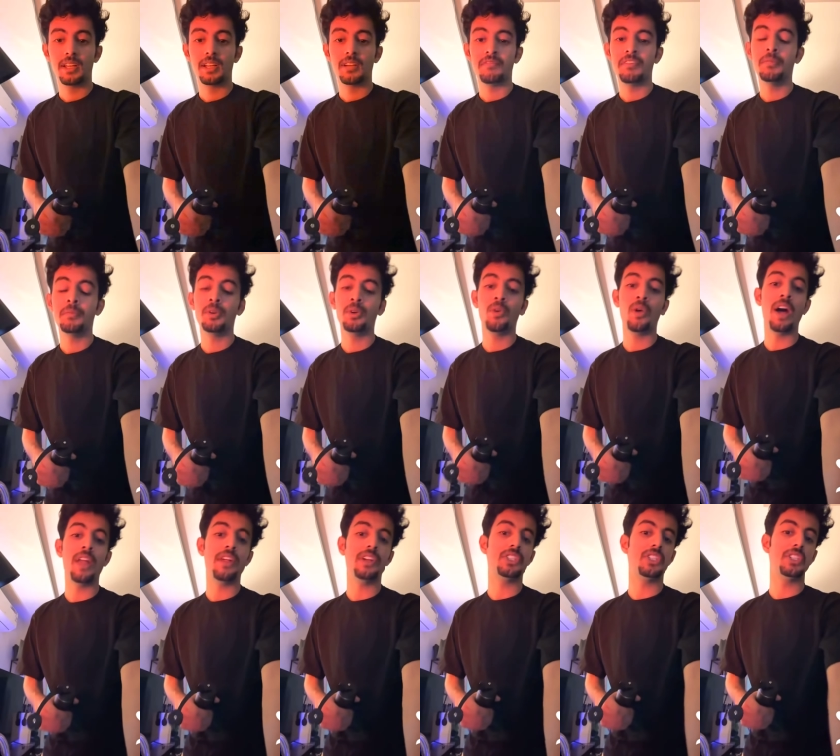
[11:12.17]
فمن
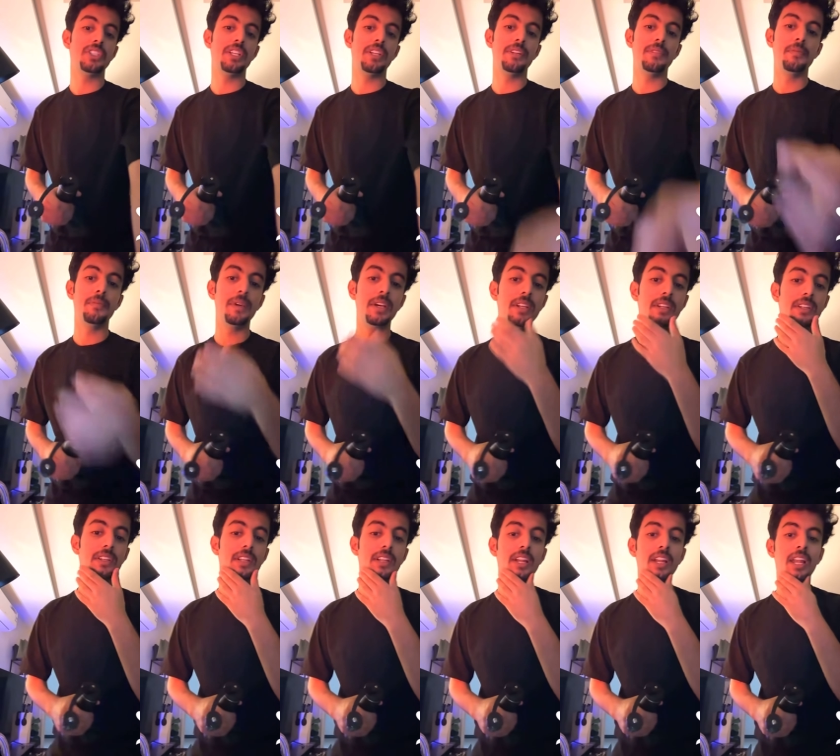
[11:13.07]
الواضح جدا
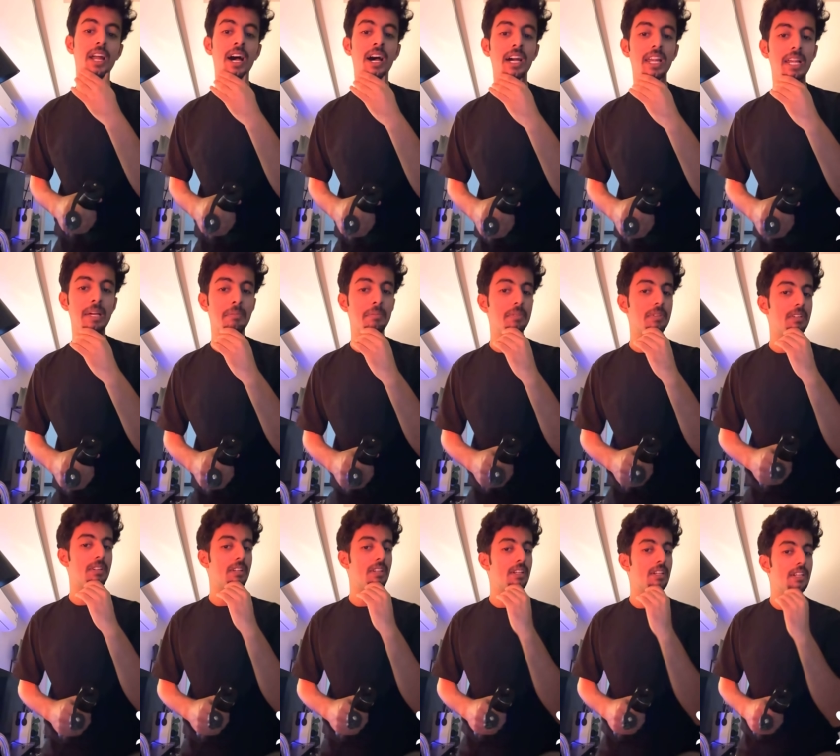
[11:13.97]
بأن الأغلب
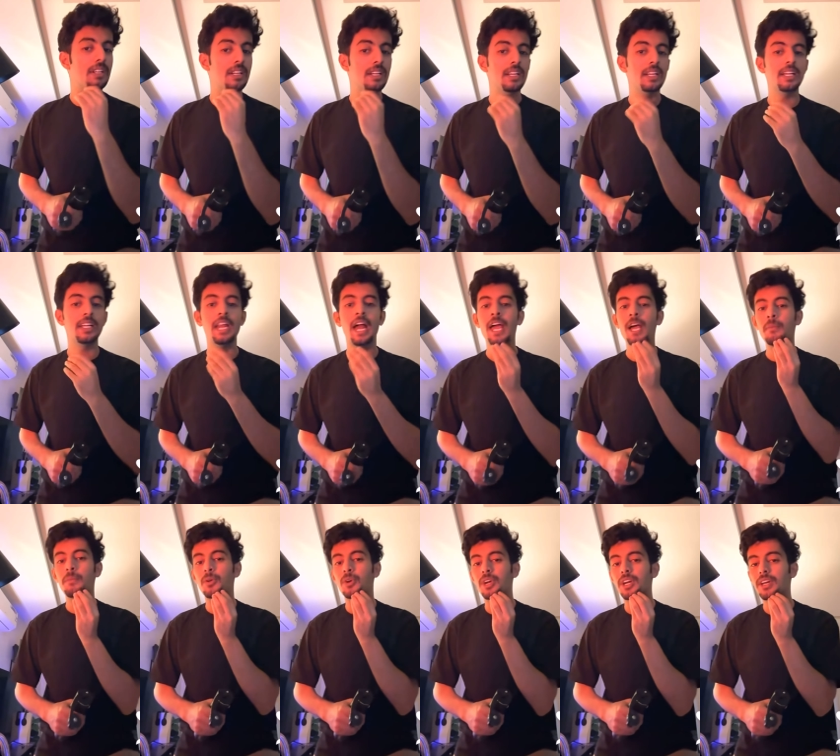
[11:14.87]
آه، لا
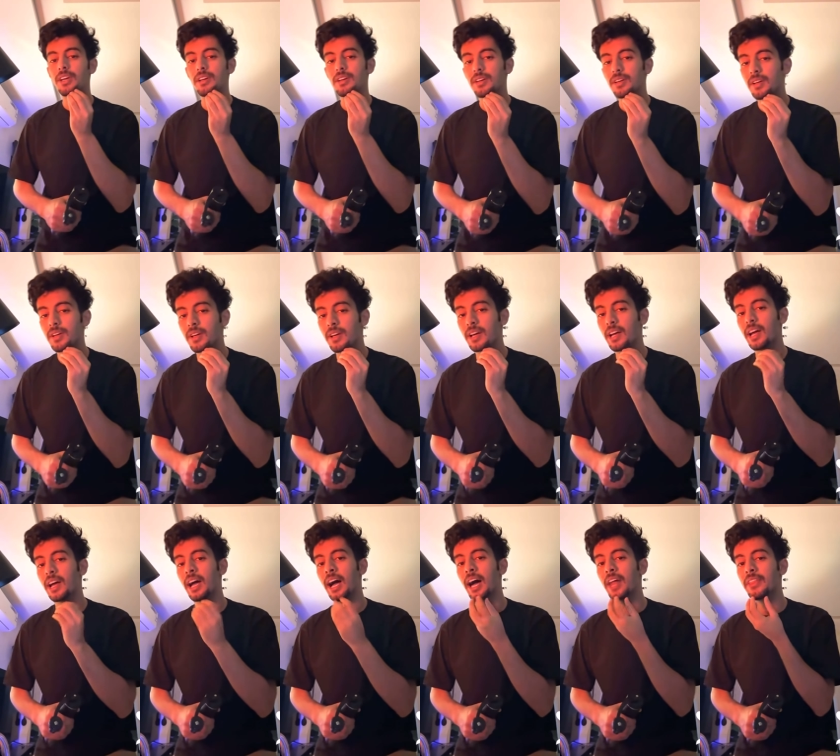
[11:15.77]
يملك
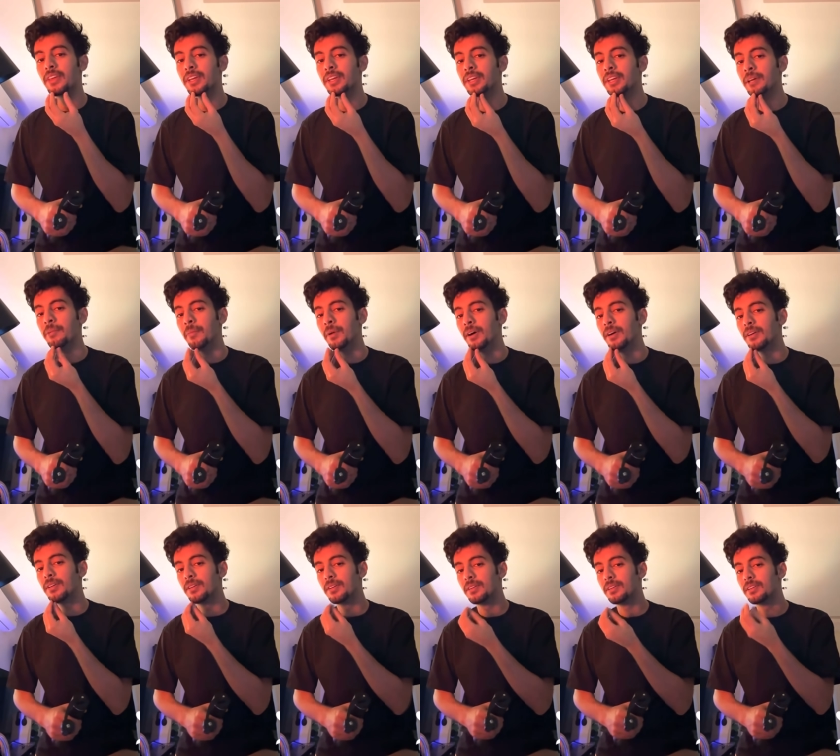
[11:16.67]
آه، هذه النعمة
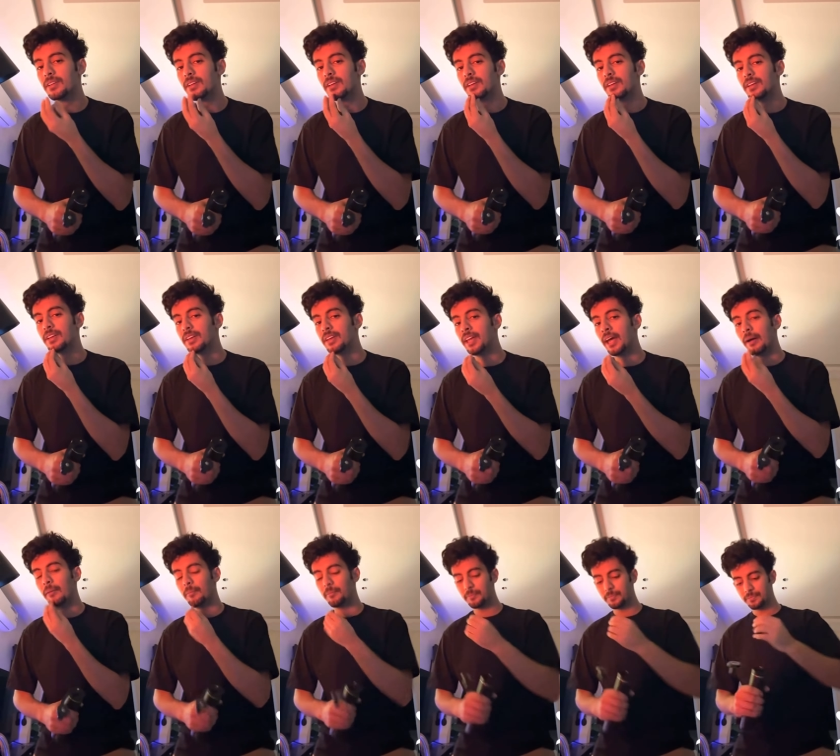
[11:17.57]

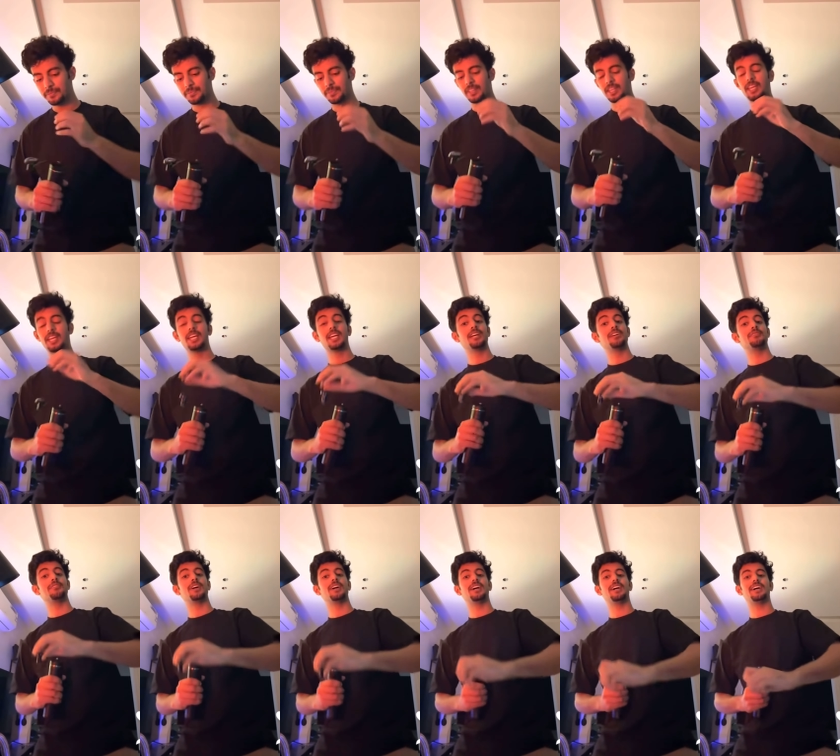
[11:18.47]
نعم
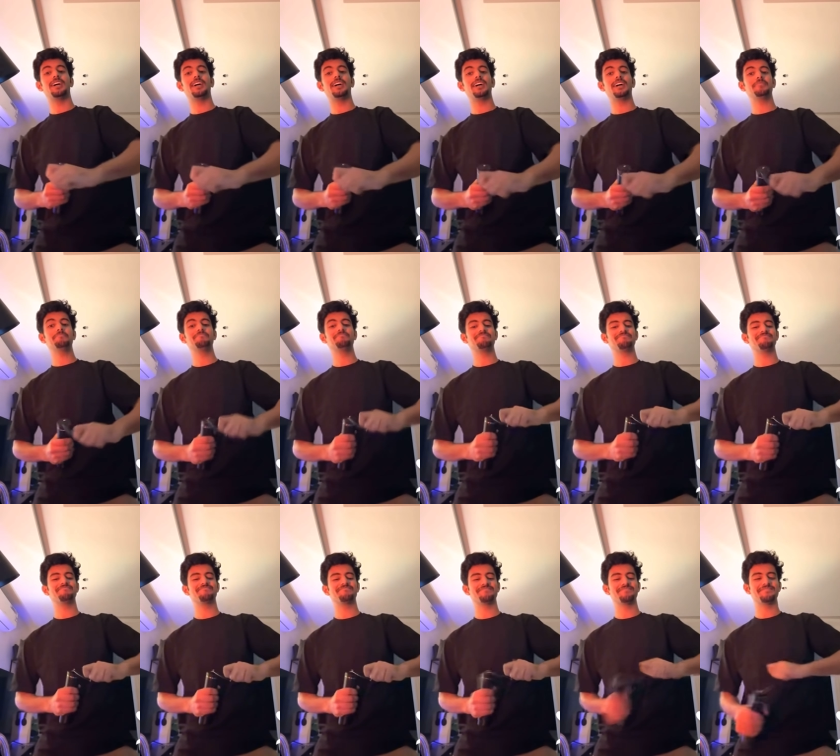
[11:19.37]

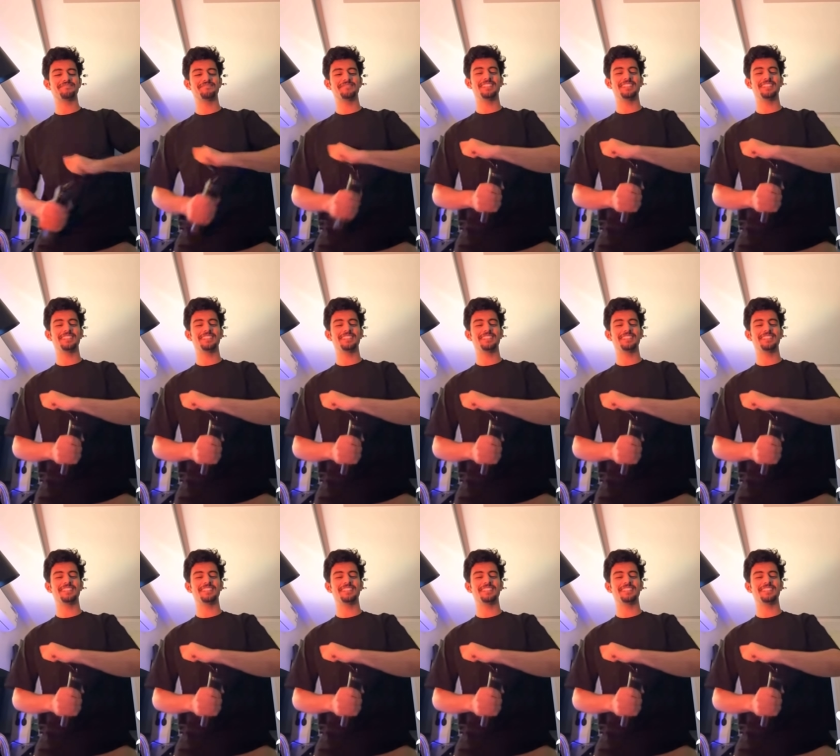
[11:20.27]
فللاسف